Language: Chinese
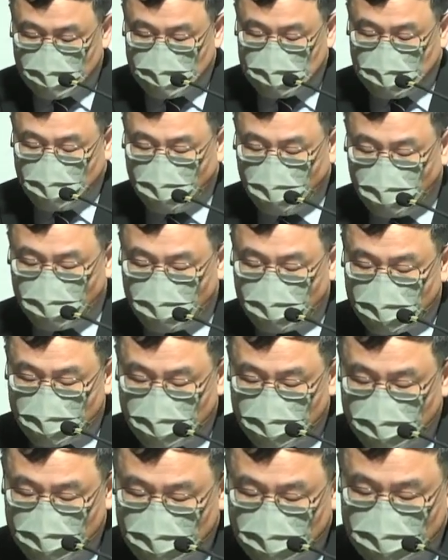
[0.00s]
然后
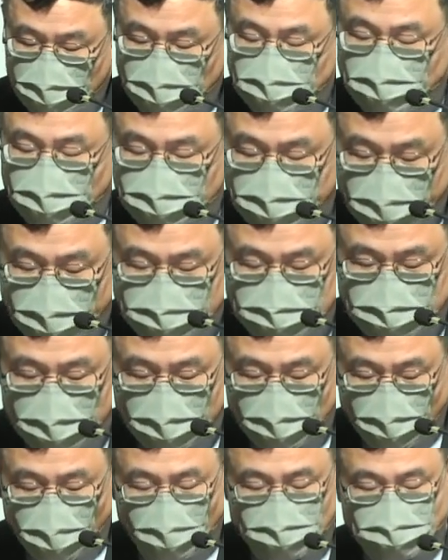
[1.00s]
各种天
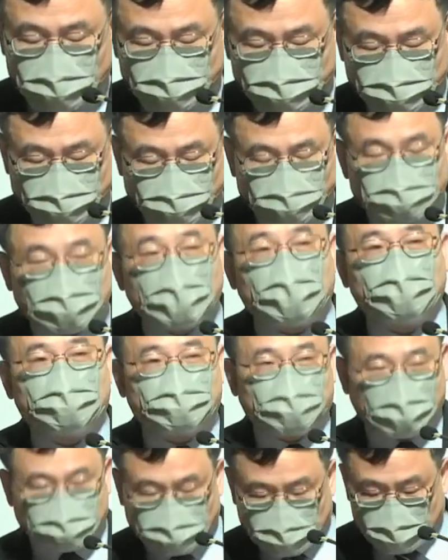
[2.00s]
灾人祸是不断的
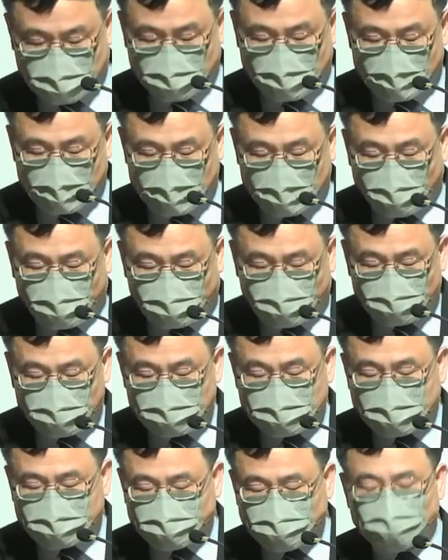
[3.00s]
发生，那福
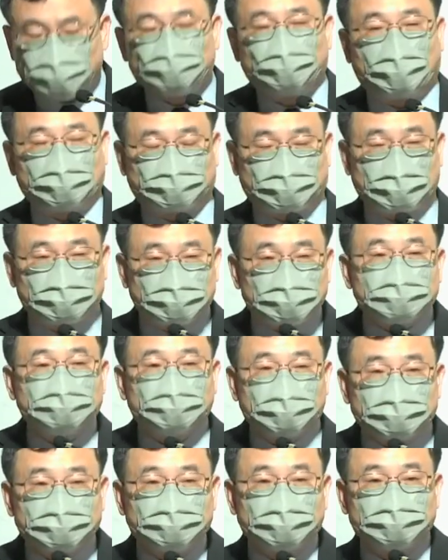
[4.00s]
音也继续广传，这些
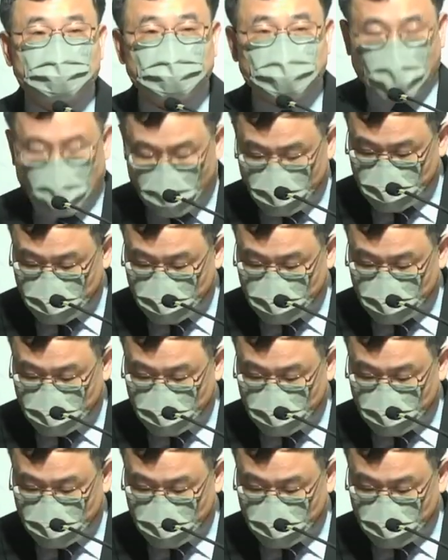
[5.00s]
都征兆。